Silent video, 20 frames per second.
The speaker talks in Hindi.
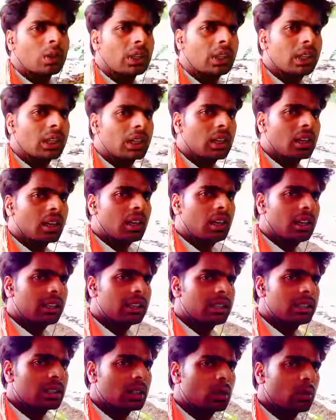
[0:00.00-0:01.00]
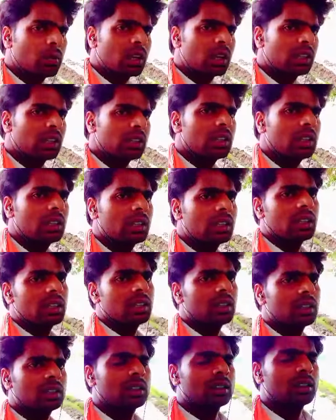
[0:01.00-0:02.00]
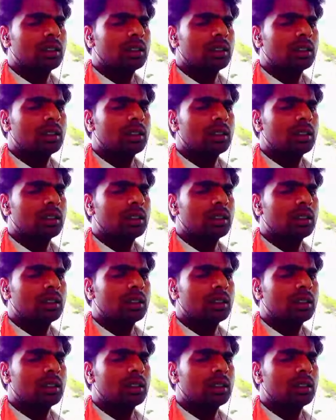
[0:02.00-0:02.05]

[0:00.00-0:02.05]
और ये करा है जिसके पानी जाता है